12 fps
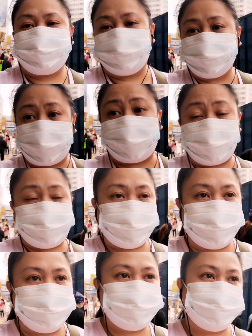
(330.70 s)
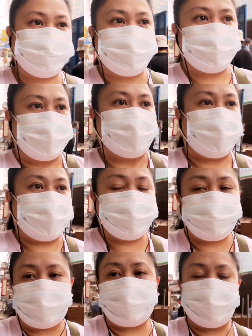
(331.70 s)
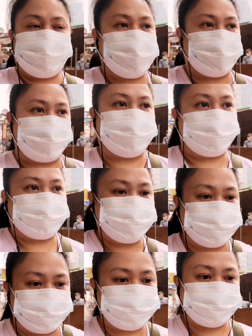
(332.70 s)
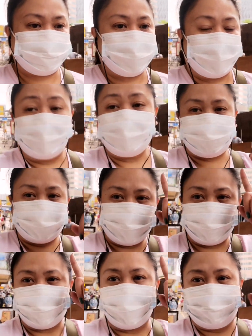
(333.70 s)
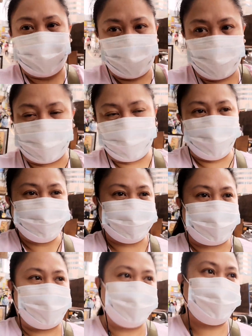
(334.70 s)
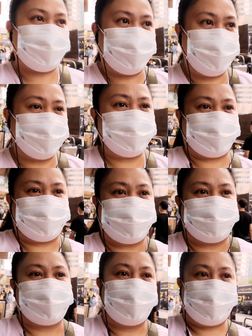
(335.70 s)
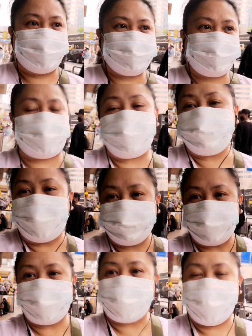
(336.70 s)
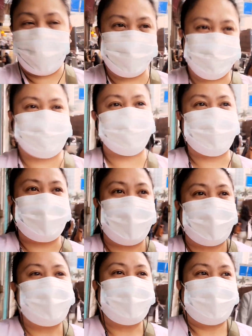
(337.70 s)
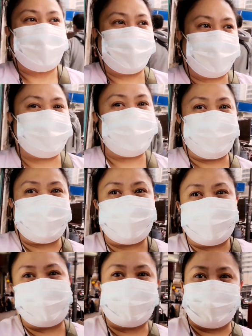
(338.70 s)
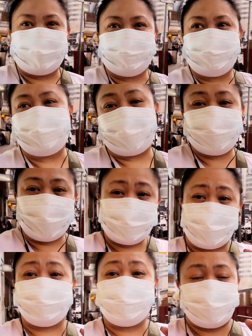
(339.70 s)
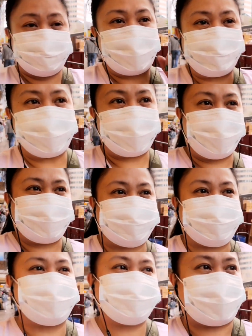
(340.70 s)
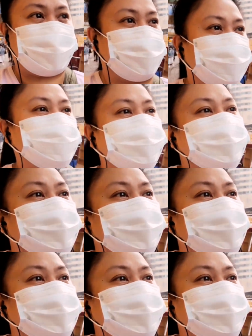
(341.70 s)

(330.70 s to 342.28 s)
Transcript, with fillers: punta rito. And then, uh, ah, shout out nga pala kay Don Koy at kay Mami Kengs. Ay, uh, sinashout out ko si Mami Kengs kasi